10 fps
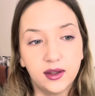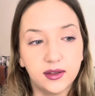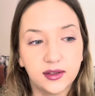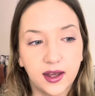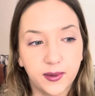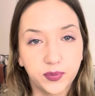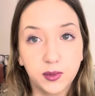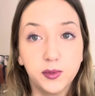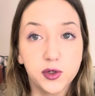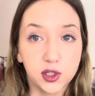Да,
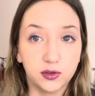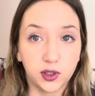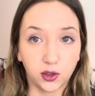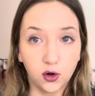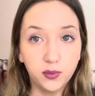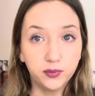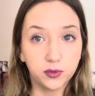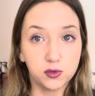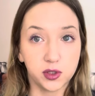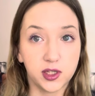мы пришли втроем,
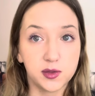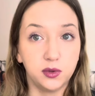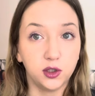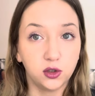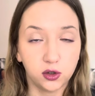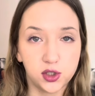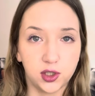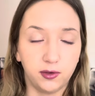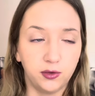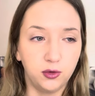потому что нас было трое
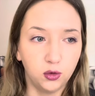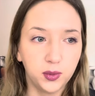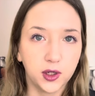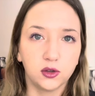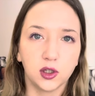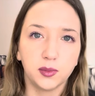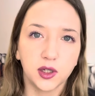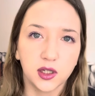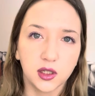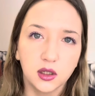человек в группе, которые,
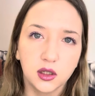приход...